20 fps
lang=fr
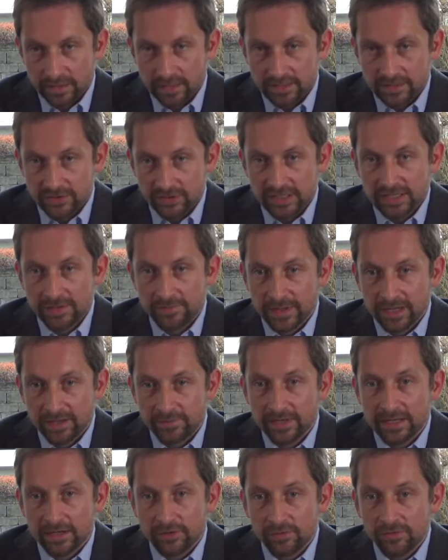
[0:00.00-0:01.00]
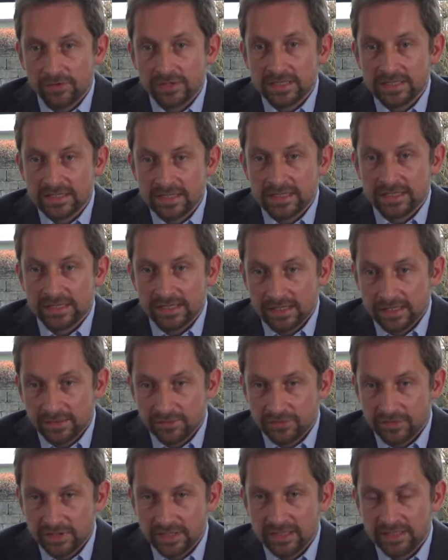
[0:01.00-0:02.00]
ce qui permet aussi, in
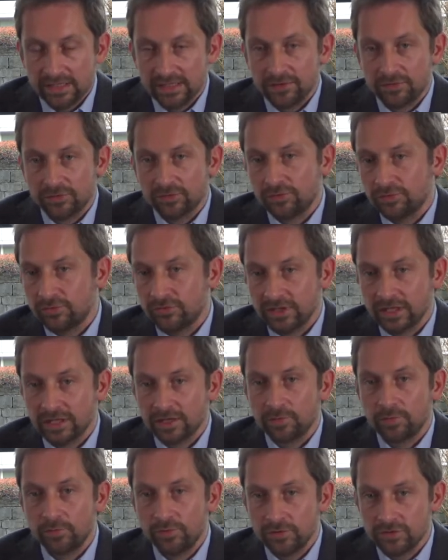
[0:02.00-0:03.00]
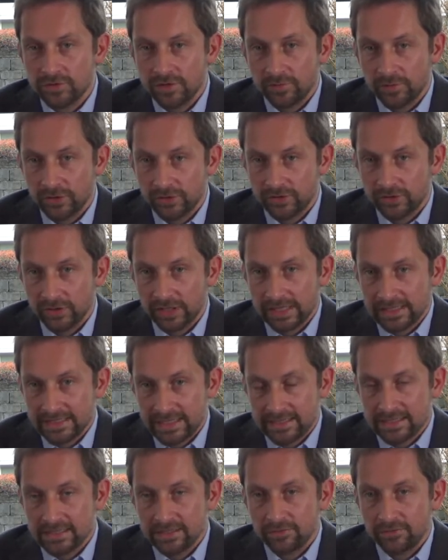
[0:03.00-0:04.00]
fine, de couvrir plus de modes de
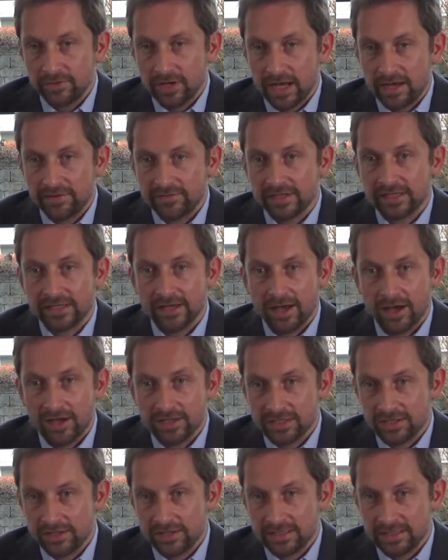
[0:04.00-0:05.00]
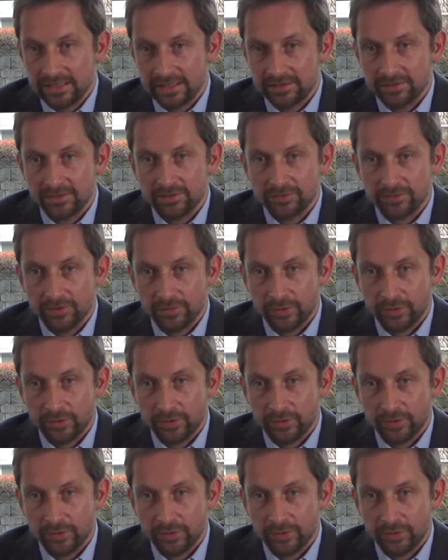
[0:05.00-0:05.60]
réalisation avec un seul titre de